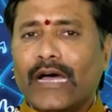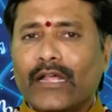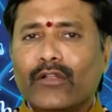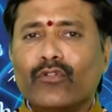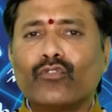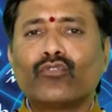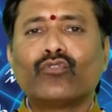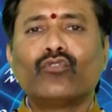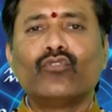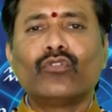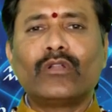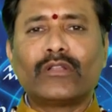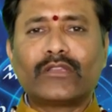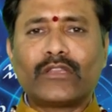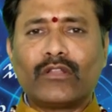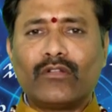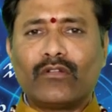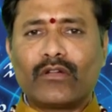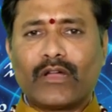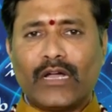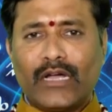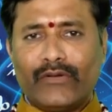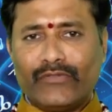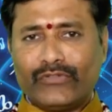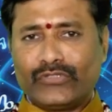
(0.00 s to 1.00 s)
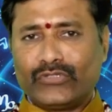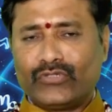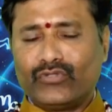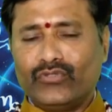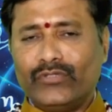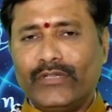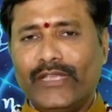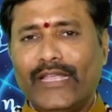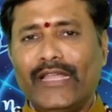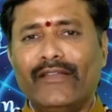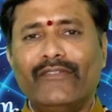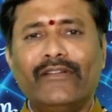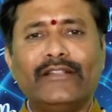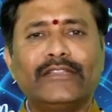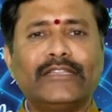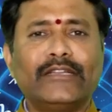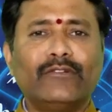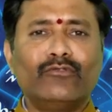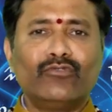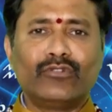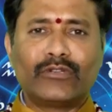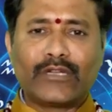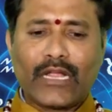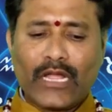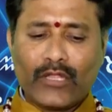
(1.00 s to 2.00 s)
అనుకూలతలు కావచ్చు
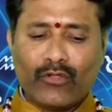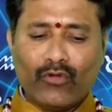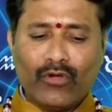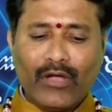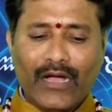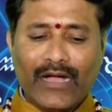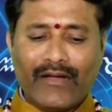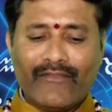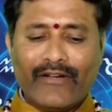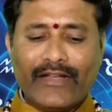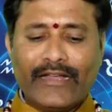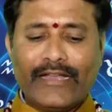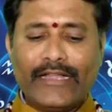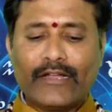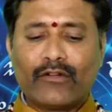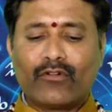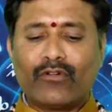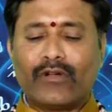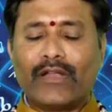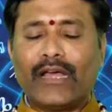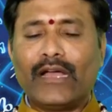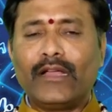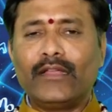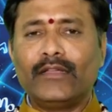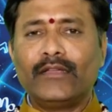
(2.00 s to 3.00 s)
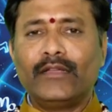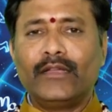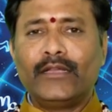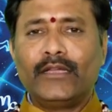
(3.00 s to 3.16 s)
ఏవైతే ఉంటాయో అవన్నీ కూడా